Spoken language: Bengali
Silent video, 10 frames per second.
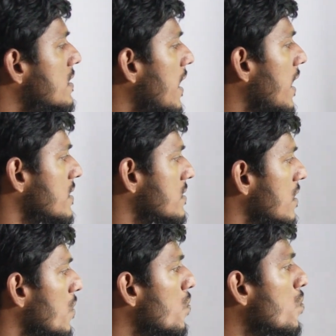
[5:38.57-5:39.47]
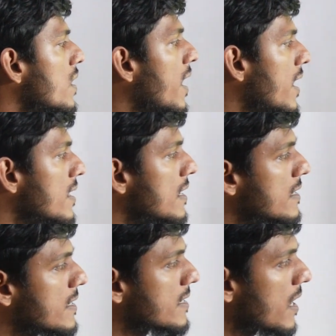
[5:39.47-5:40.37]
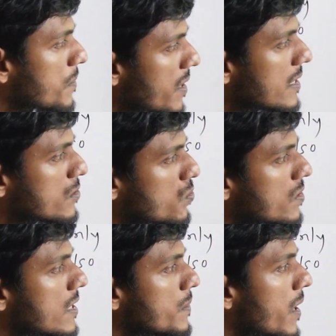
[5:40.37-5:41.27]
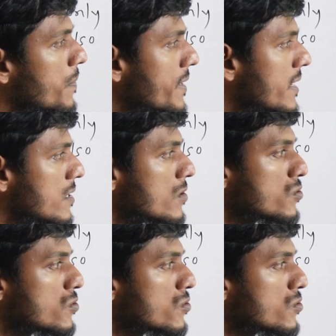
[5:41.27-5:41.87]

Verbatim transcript: ড্যাশ উই আর ডিটারমাইন টু গিভ আপ ইট